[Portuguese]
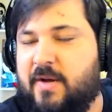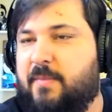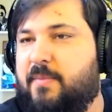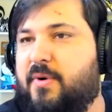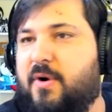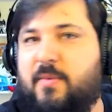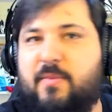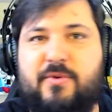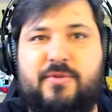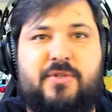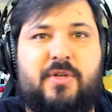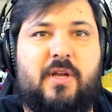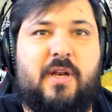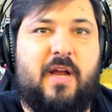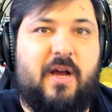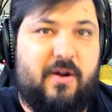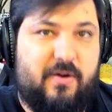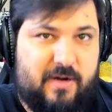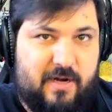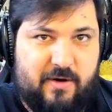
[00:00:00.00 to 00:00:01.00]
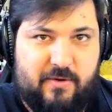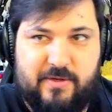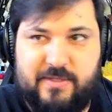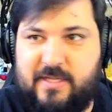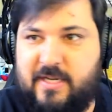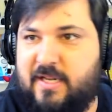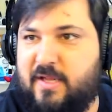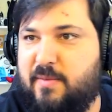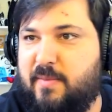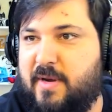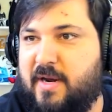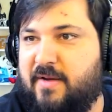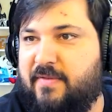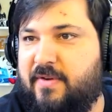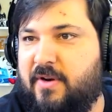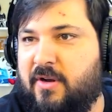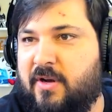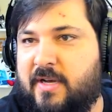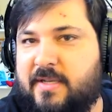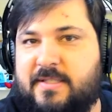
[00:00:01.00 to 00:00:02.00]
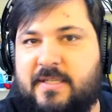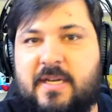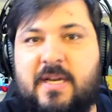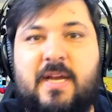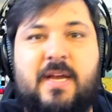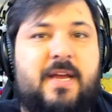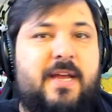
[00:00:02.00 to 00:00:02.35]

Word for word: promocional, aquela coisa linda e maravilhosa.